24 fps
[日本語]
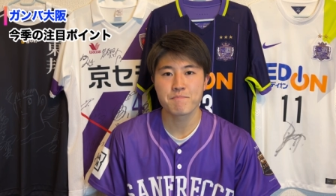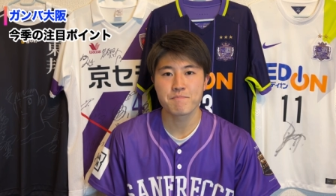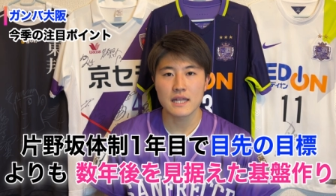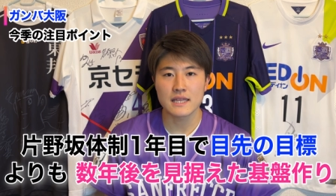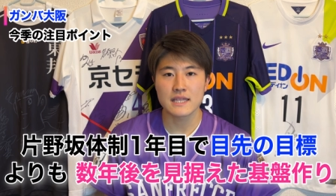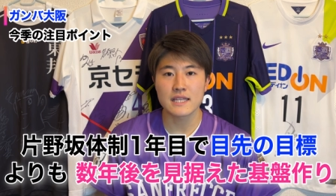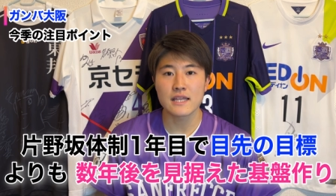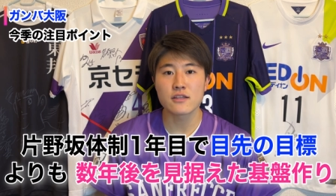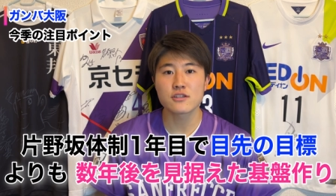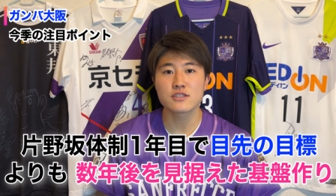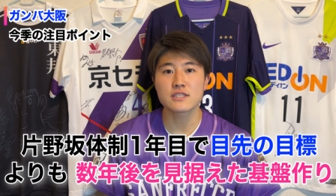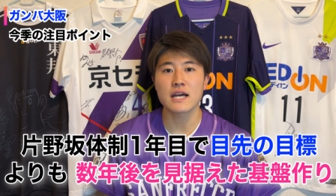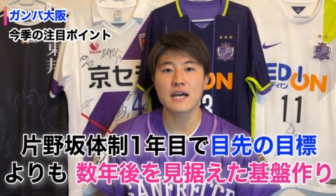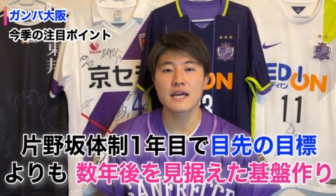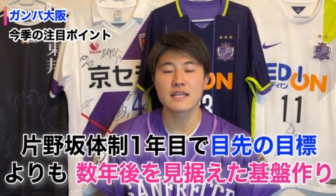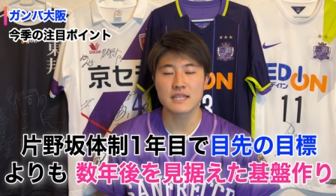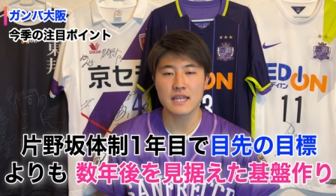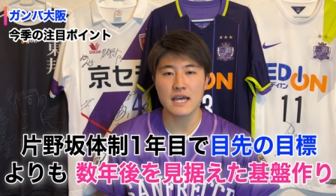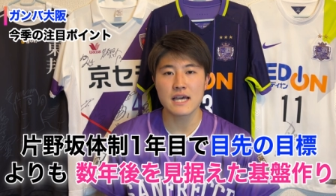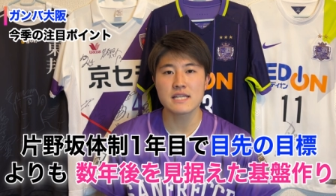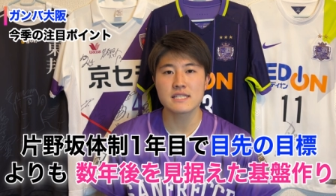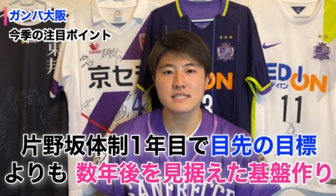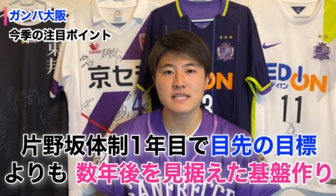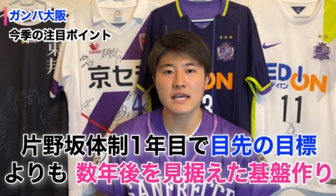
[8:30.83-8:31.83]
片野坂
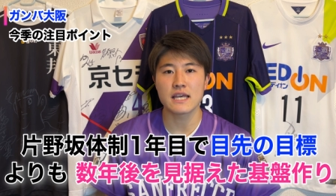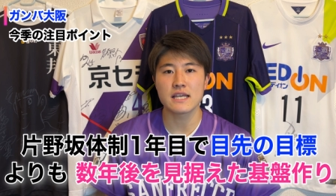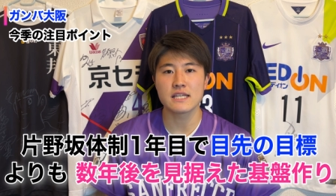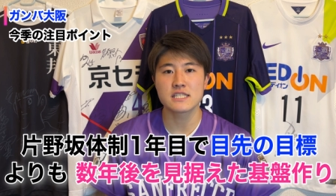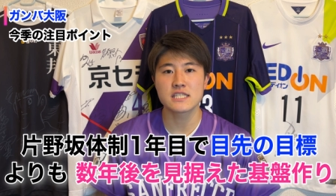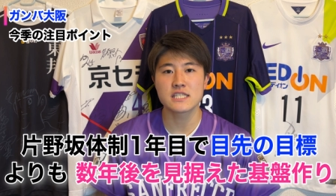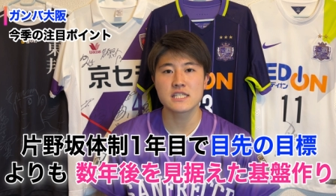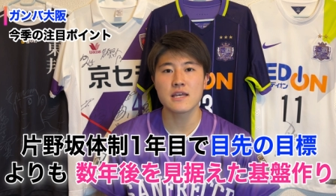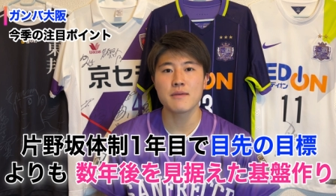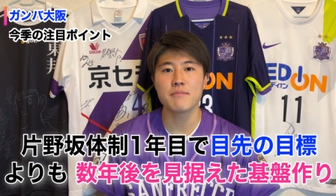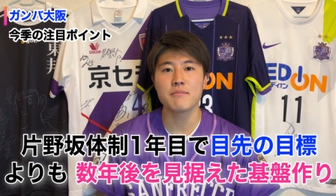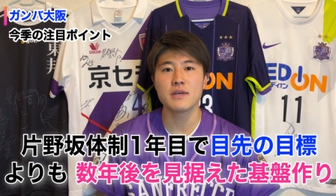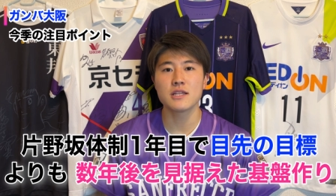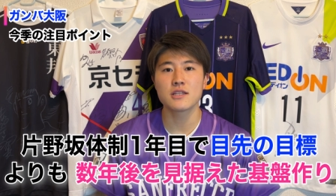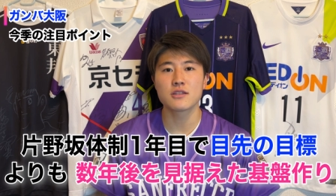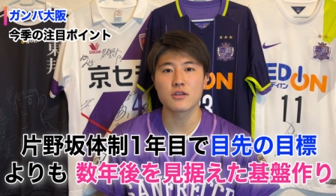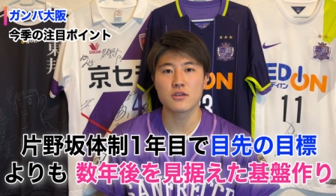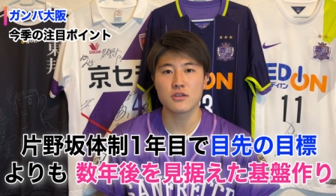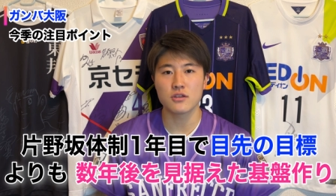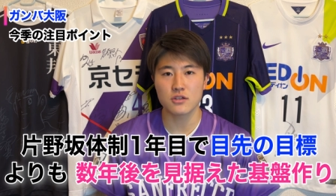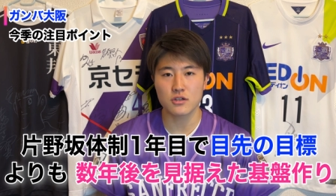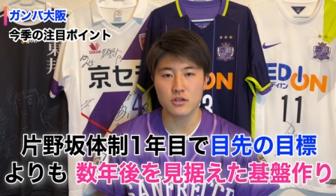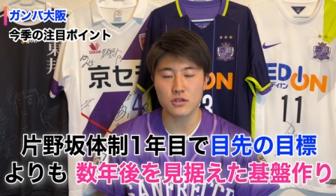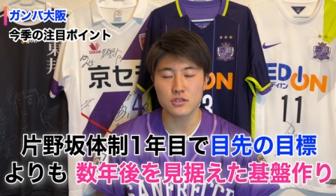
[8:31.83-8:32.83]
体制1年目と
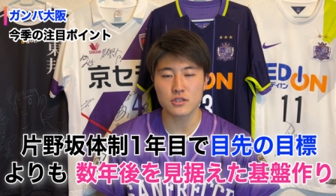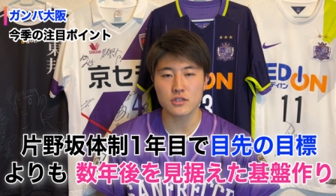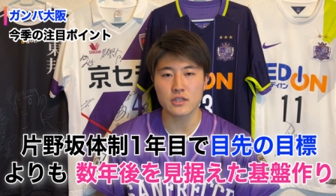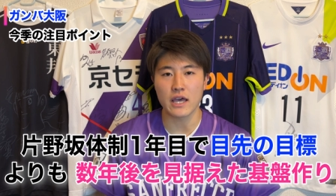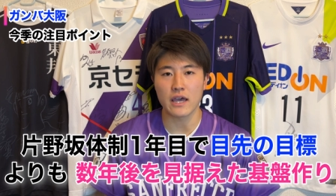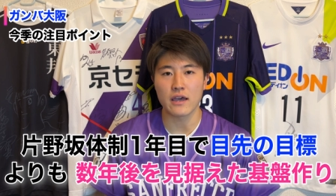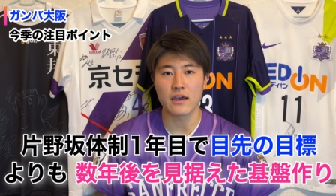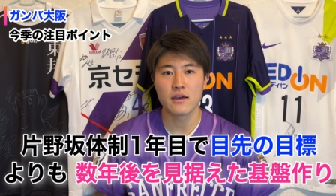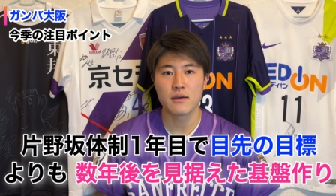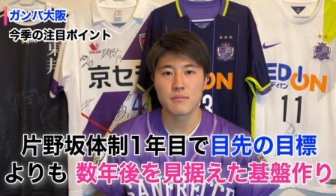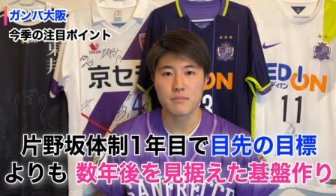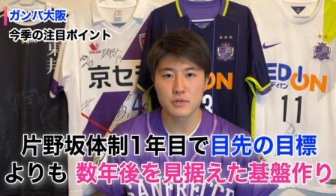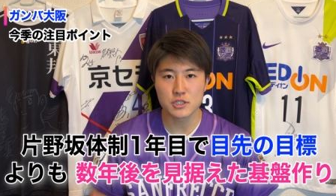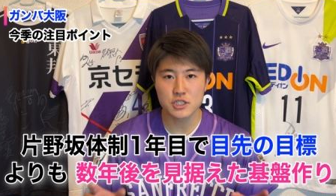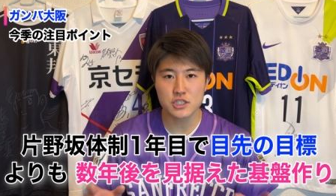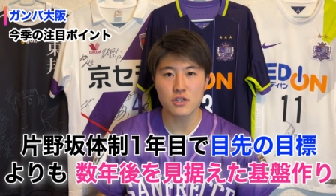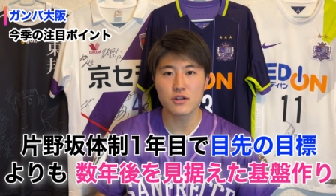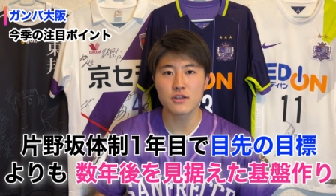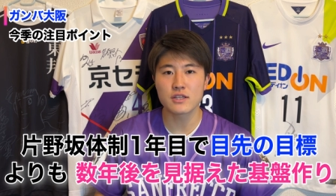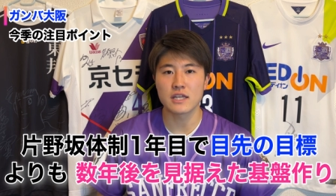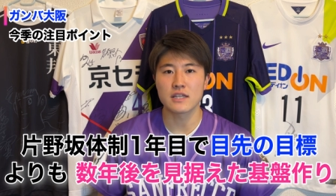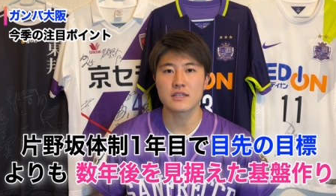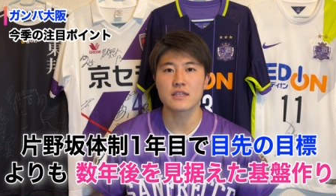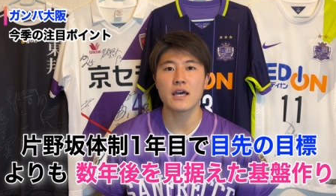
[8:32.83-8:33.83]
いうことで、もち
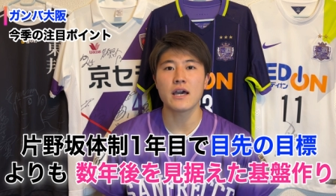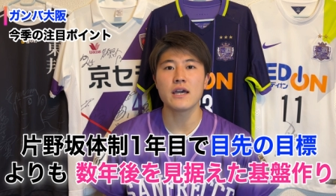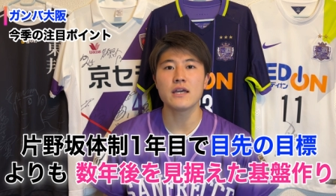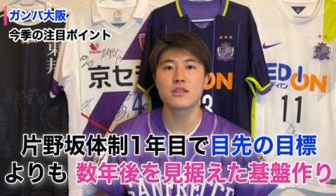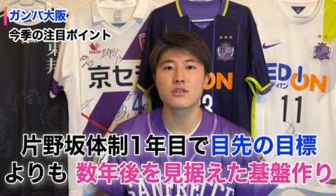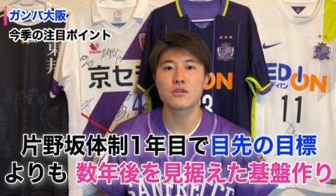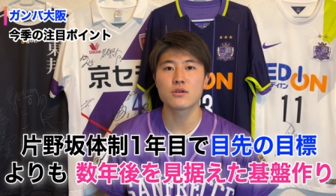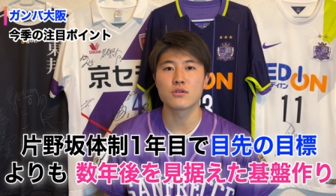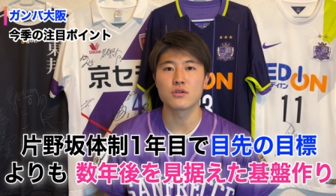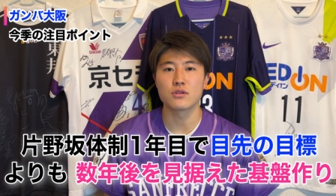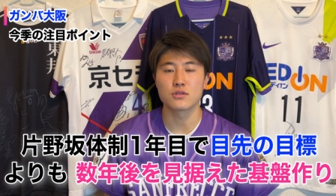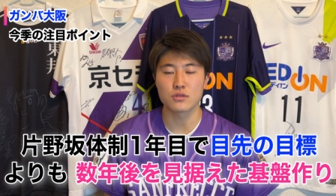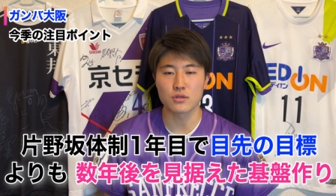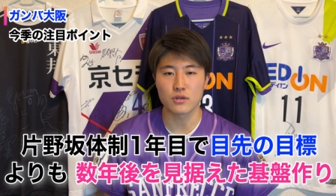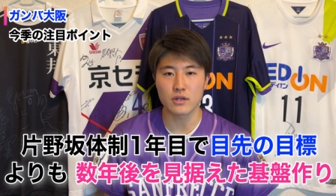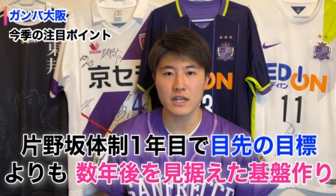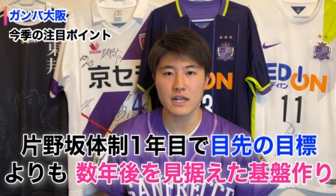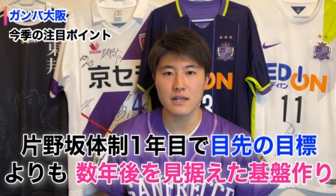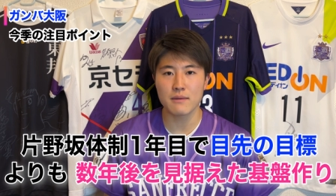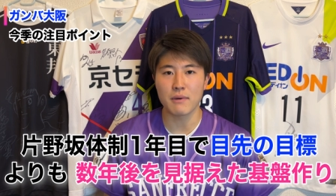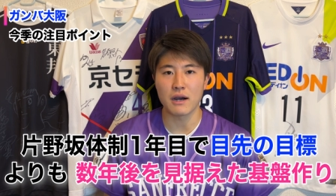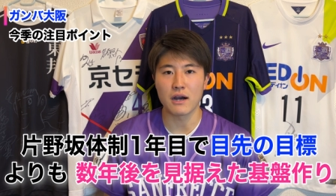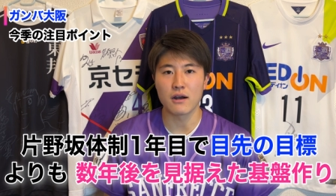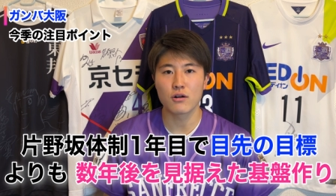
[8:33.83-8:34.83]
ろんね、タイトルを取
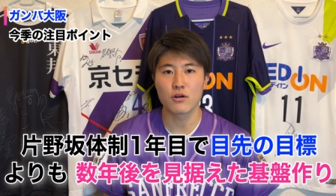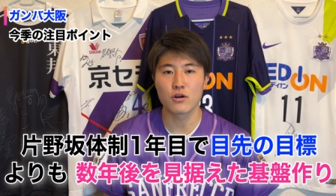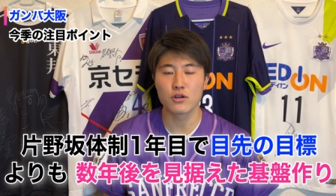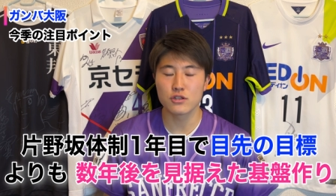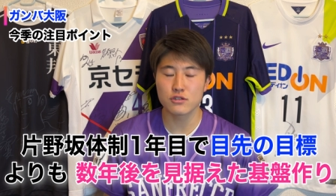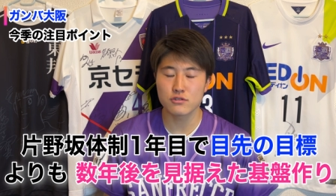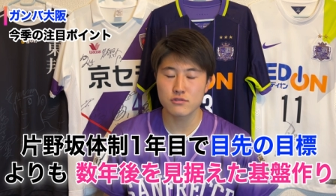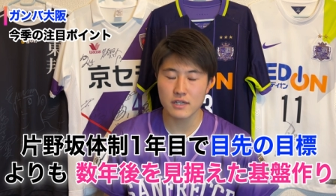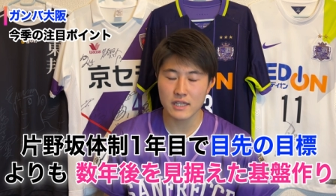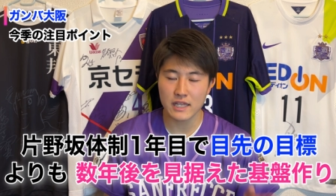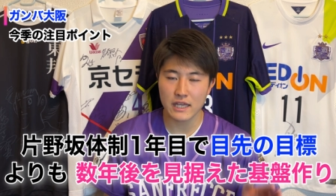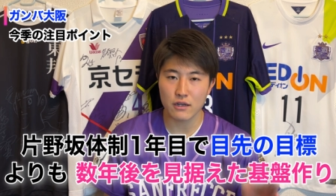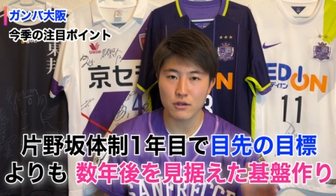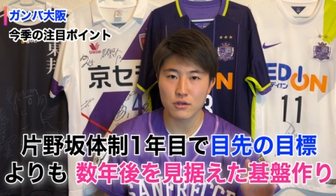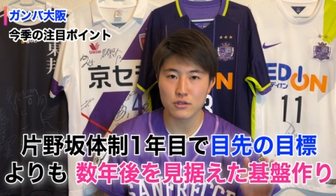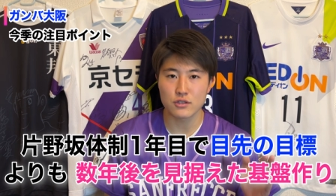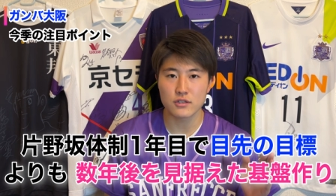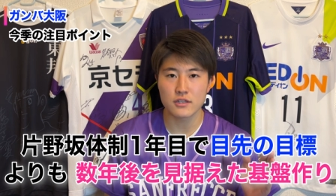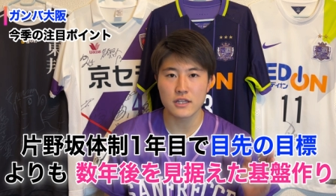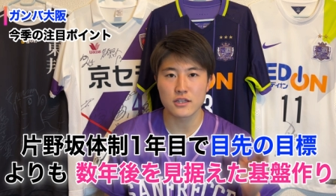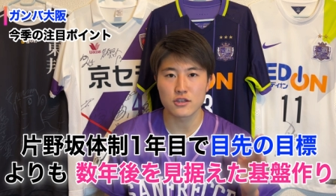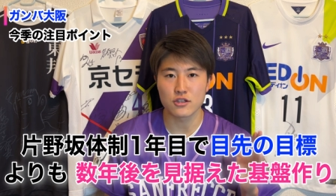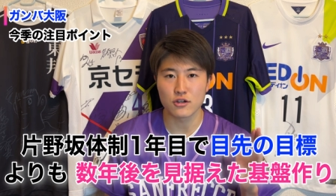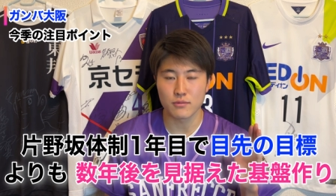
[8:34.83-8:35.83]
れればこの上ないこ
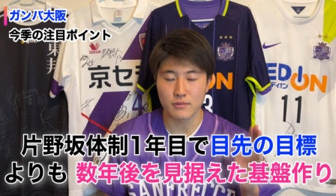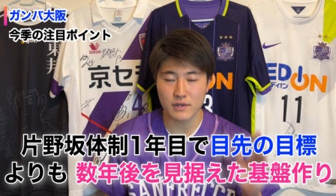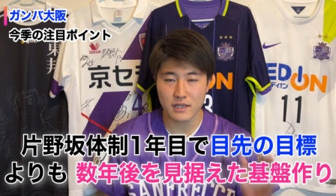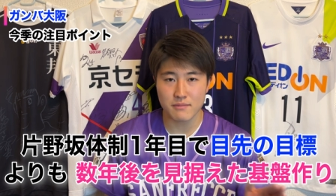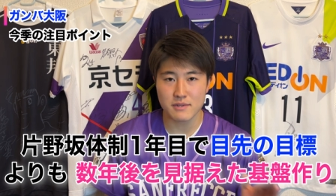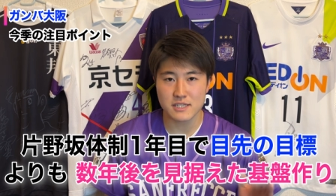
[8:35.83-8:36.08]
とだと思